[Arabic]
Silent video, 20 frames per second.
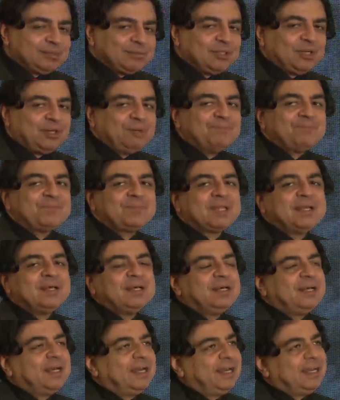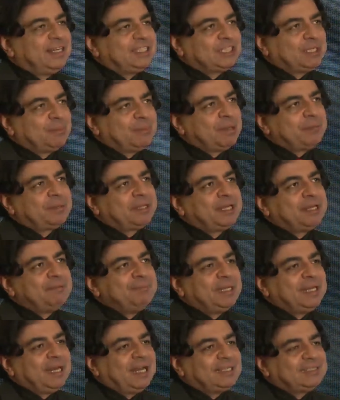ضمنهم آه، شباب جاي
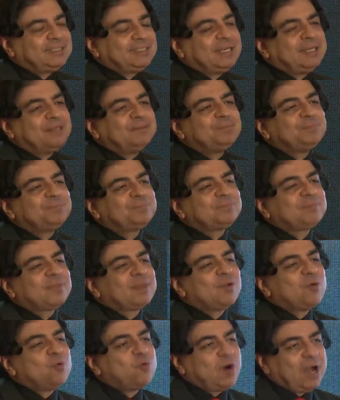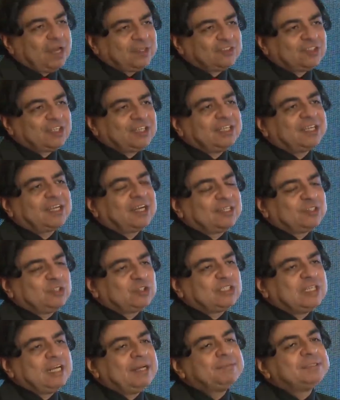من آسيا وعن طريق
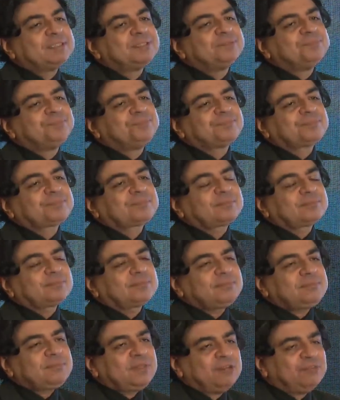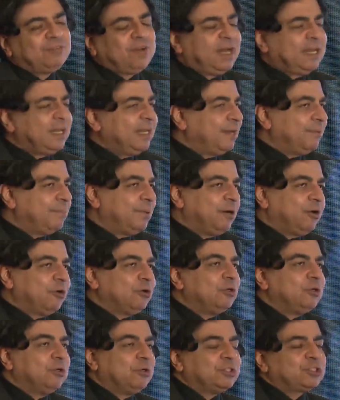كاردو سنابس فأنا
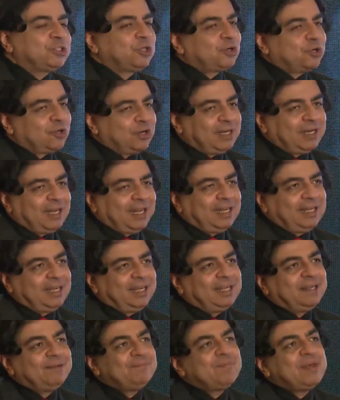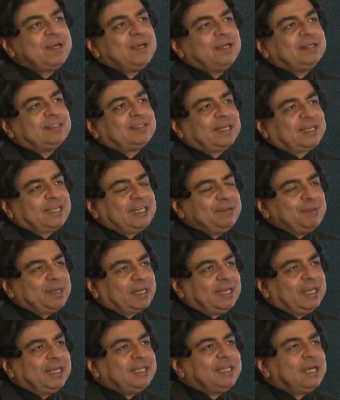بقول له شكرا على
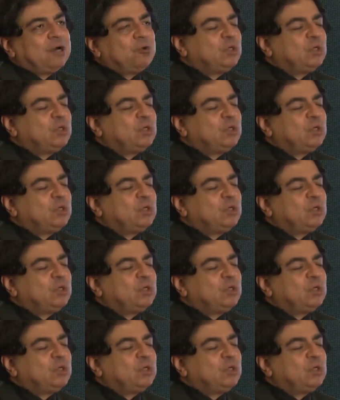تكريمك ليا